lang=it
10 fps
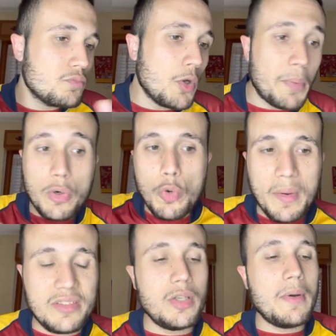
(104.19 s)
non
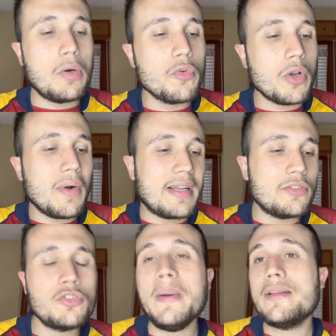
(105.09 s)
preoccupazione, ma comunque qualche
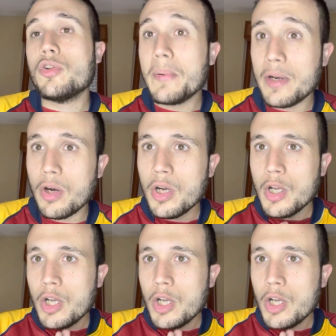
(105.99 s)
sospetto, però